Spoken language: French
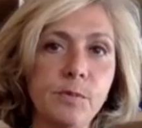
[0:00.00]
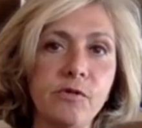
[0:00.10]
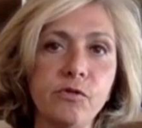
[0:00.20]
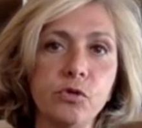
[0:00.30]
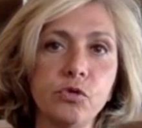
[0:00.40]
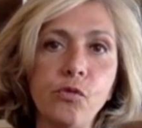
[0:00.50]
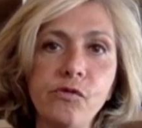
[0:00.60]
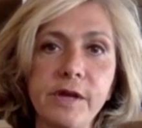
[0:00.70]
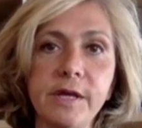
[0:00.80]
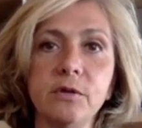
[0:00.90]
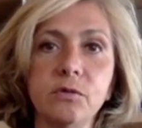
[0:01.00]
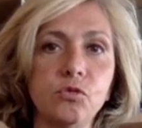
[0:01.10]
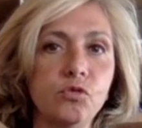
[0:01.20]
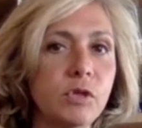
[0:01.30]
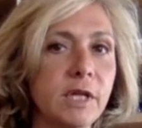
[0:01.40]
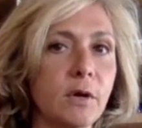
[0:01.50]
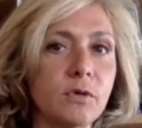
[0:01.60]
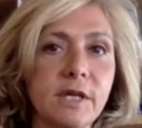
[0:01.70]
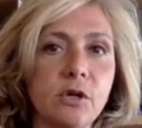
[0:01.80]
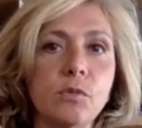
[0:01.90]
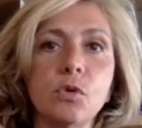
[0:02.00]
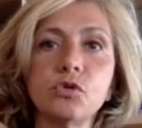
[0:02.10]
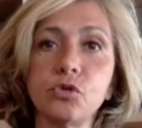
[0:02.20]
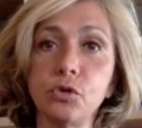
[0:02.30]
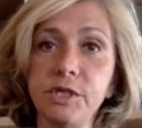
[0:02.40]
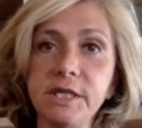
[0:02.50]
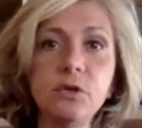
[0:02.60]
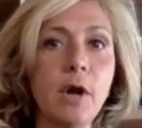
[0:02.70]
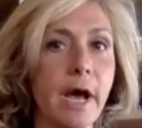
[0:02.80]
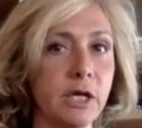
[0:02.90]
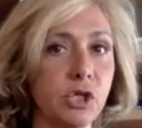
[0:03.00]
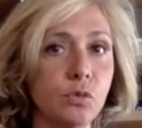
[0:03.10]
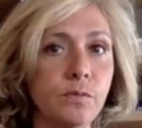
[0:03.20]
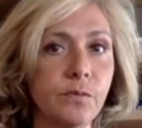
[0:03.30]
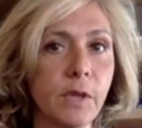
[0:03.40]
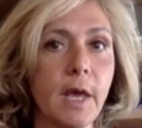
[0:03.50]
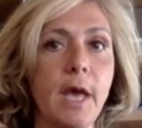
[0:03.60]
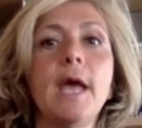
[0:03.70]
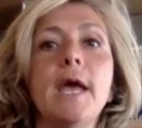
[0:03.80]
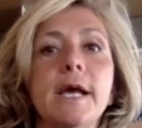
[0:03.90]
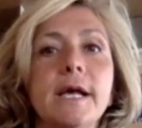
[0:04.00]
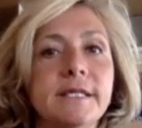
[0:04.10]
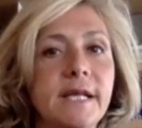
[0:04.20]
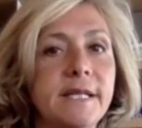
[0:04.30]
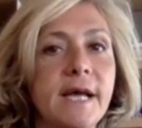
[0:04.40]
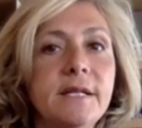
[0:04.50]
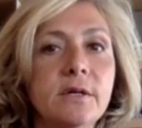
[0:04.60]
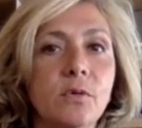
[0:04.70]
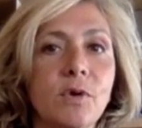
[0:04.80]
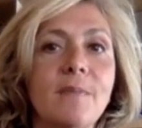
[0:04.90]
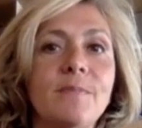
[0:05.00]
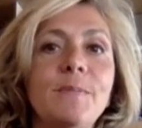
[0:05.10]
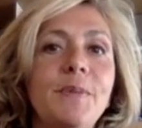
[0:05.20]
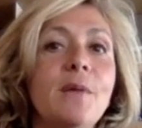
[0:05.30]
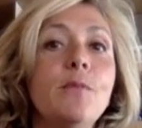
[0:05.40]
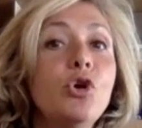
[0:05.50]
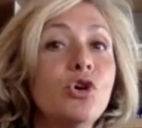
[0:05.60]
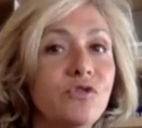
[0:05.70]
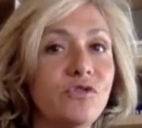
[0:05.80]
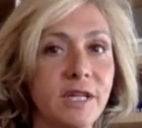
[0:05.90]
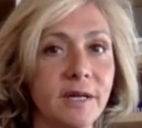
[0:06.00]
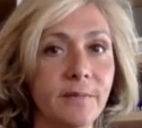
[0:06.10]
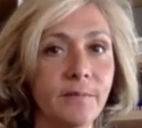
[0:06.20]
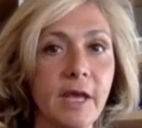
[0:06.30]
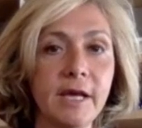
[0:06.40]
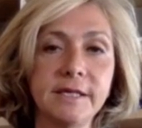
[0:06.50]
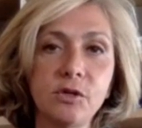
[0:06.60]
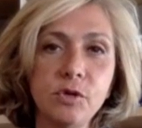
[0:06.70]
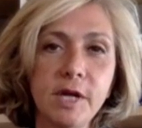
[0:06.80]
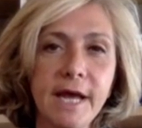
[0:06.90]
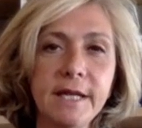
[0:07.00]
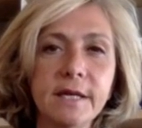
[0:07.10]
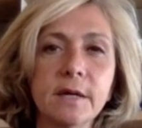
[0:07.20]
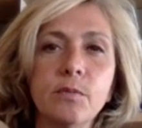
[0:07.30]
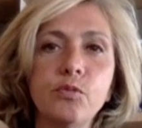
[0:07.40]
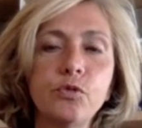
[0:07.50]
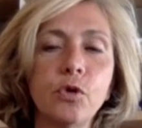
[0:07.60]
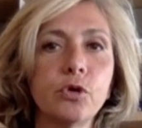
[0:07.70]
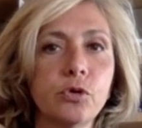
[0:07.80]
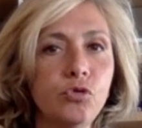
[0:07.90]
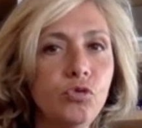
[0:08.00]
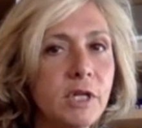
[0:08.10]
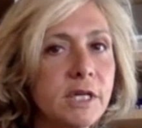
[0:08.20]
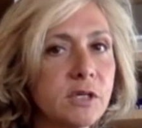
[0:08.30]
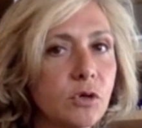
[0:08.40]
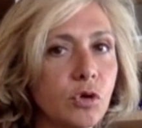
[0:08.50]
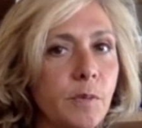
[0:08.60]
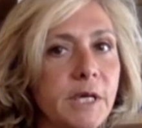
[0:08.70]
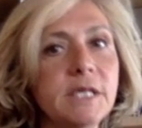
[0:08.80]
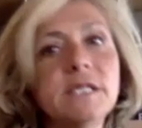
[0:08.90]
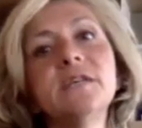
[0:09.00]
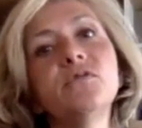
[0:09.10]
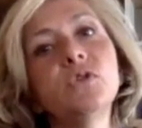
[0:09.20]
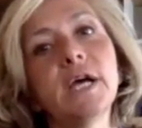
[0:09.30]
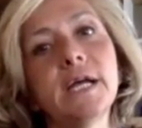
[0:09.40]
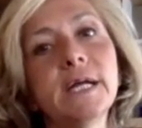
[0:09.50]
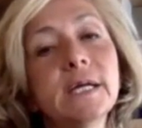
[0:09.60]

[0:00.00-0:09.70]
peuvent trouver tous les renseignements sur le site de la région. Cette aide, on l'appelle PME Covid. C'est une aide pour toutes les entreprises qui voudraient